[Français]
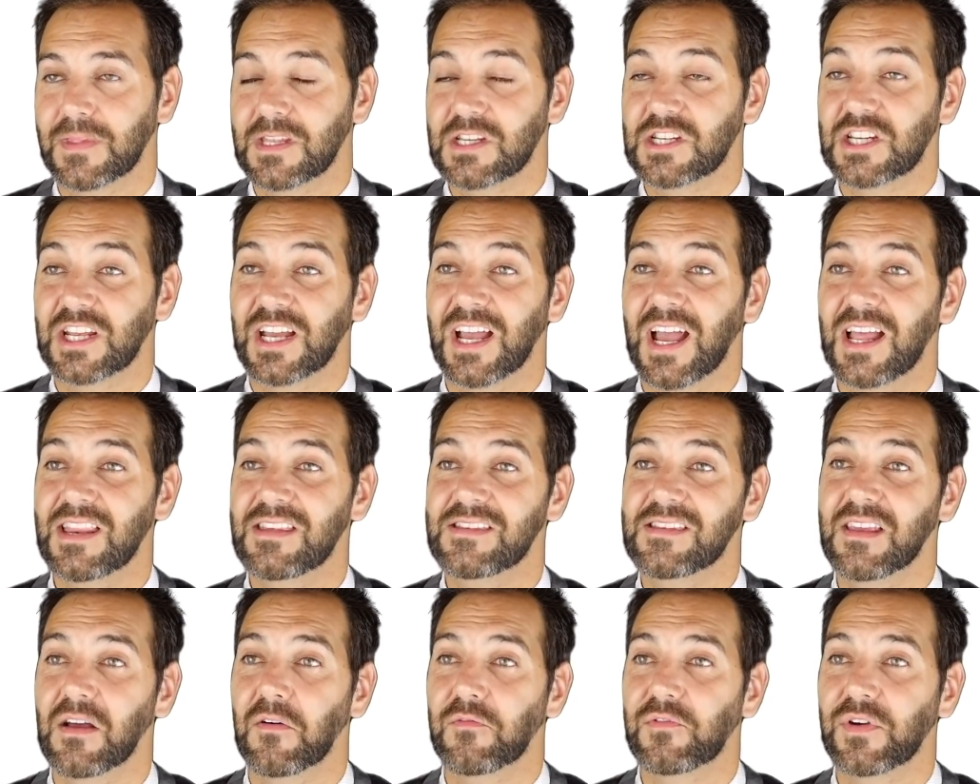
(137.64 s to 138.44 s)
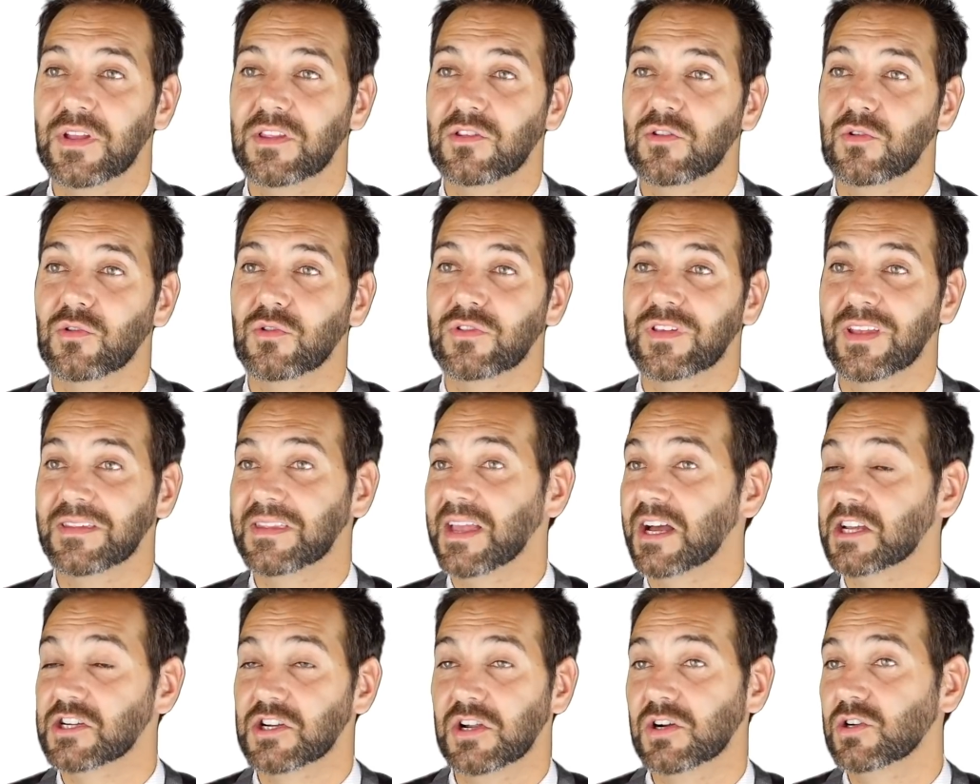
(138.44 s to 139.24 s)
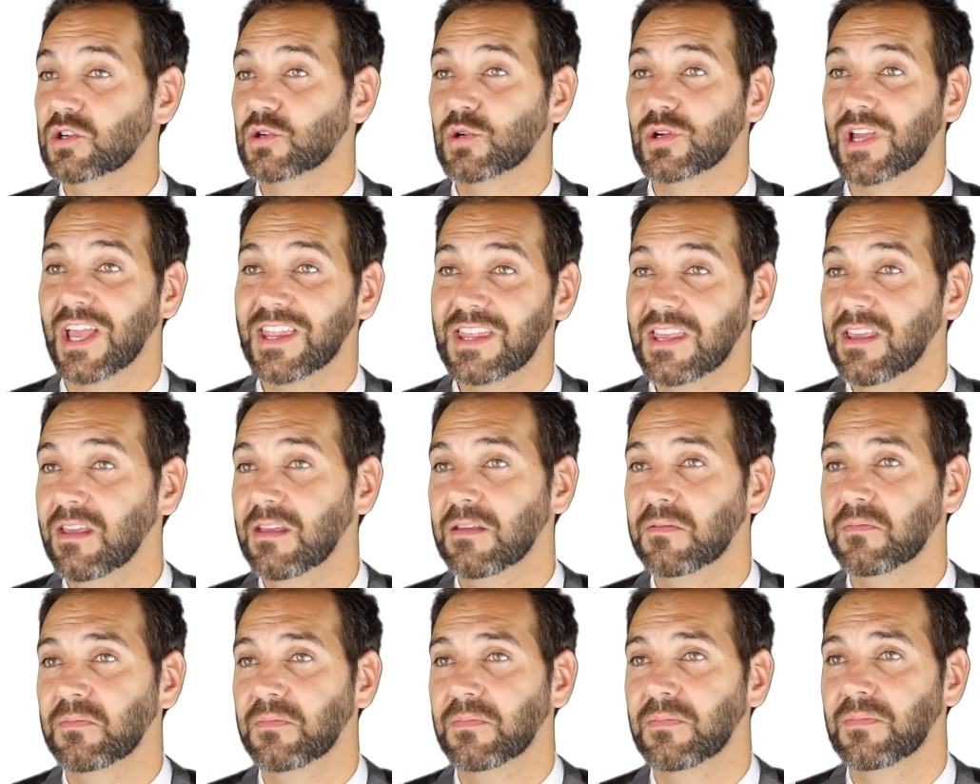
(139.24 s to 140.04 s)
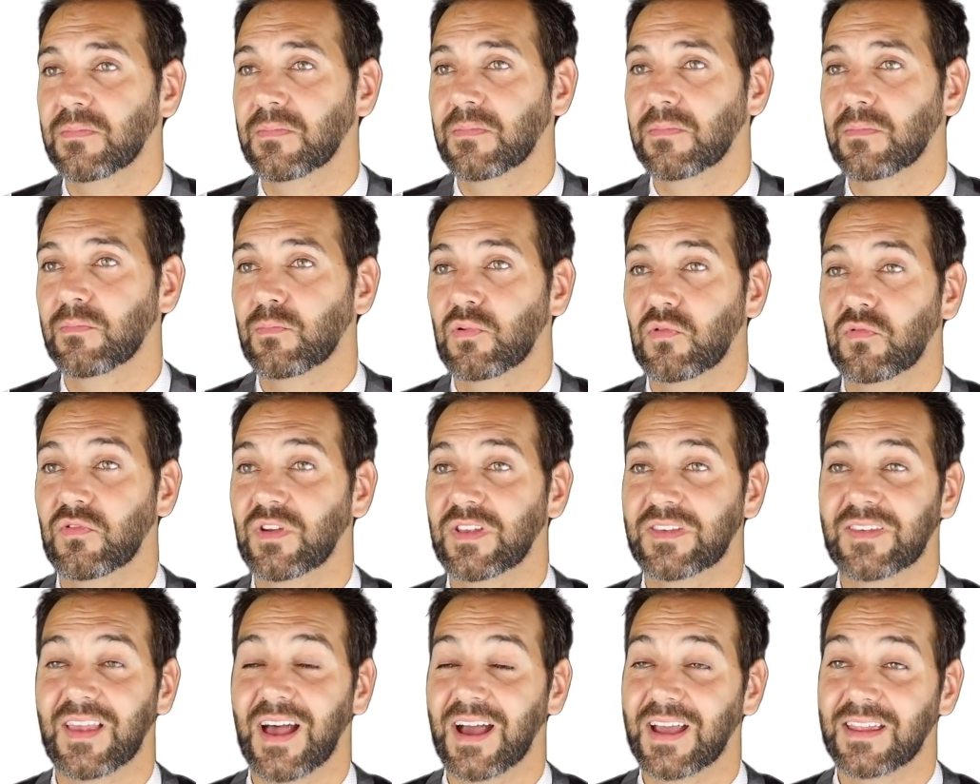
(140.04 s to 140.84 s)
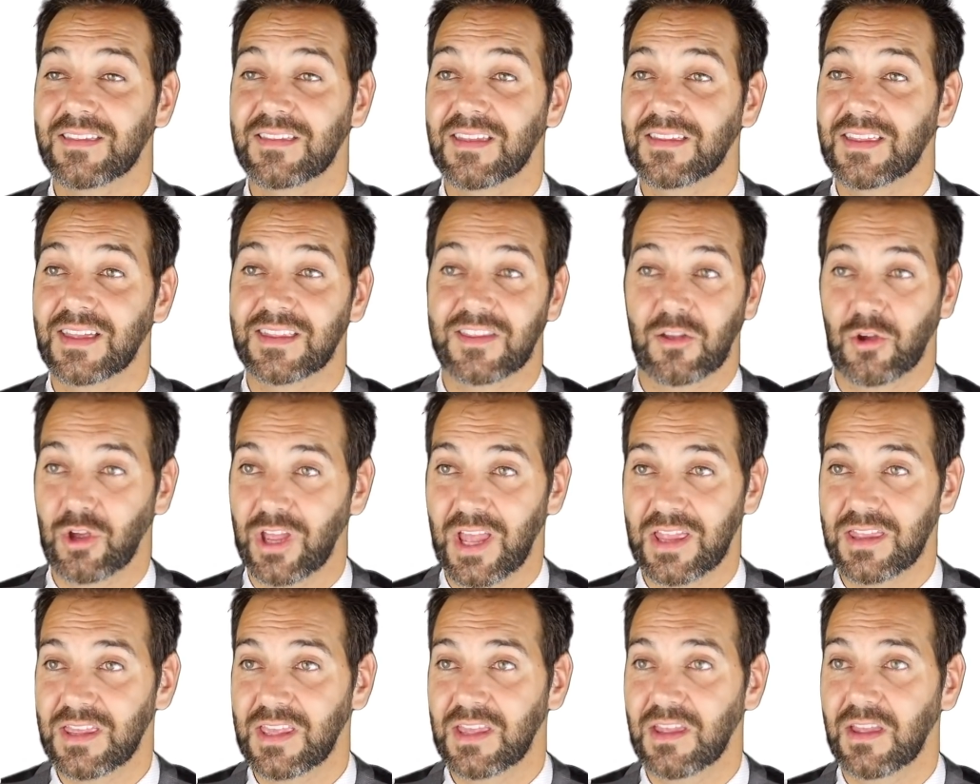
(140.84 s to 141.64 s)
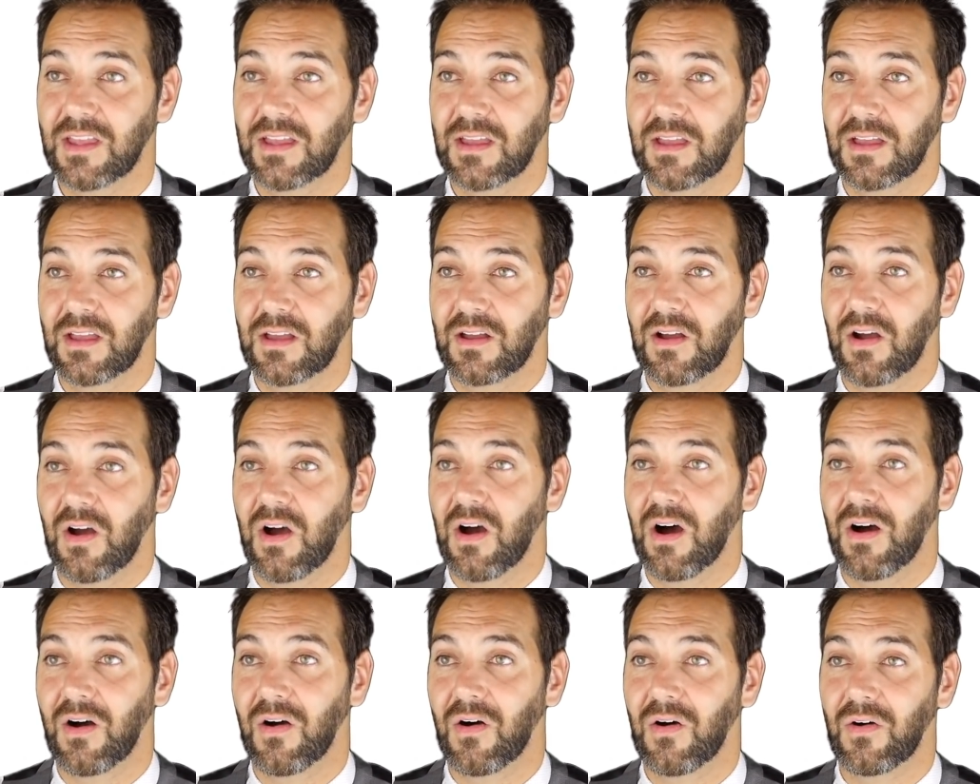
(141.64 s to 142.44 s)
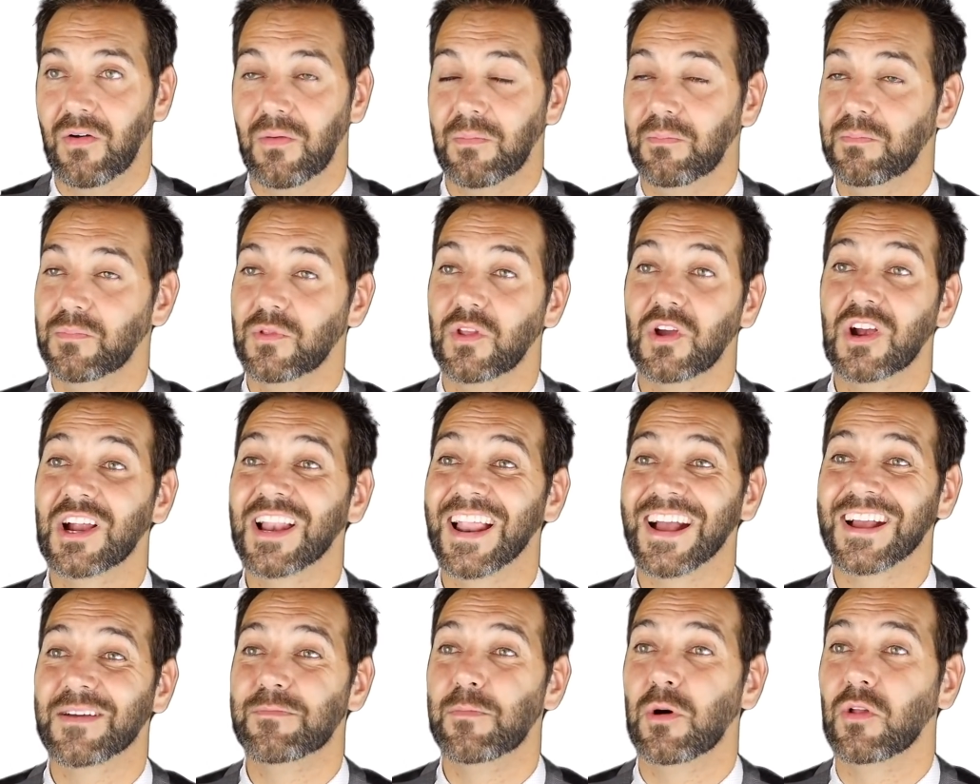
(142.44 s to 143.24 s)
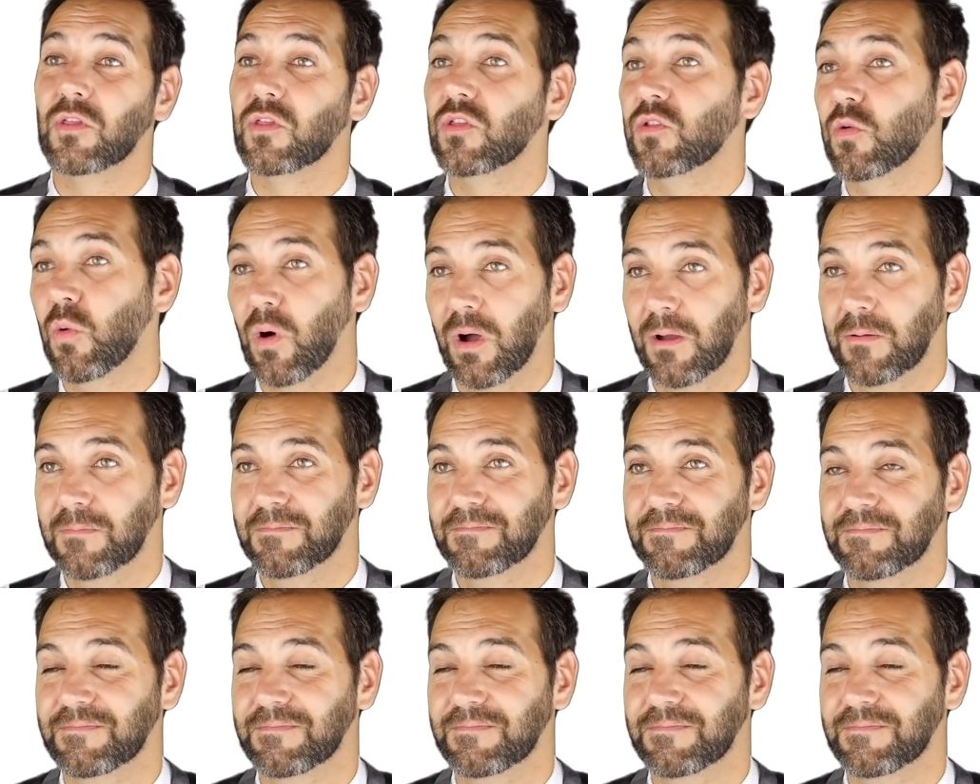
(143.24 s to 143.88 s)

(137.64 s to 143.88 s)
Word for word: j'ai réalisé en fait que cet argent que je gagnais, pouvait s'arrêter d'être gagné en un claquement de doigts.